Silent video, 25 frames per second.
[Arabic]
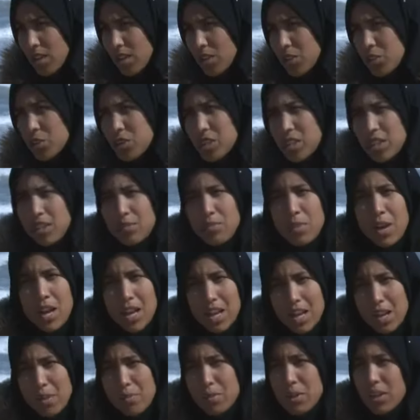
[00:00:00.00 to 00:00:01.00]
كوثر ما
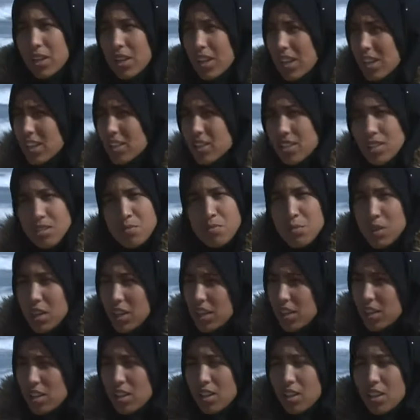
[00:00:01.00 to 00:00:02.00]
قبل كانت مك...
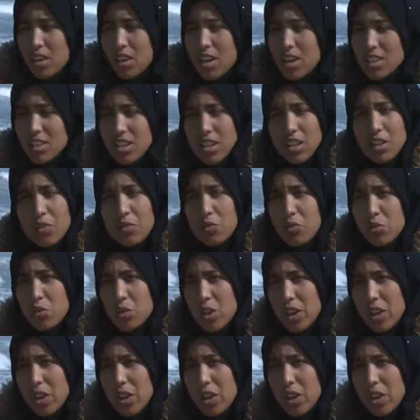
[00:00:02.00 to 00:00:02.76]
لا تعرف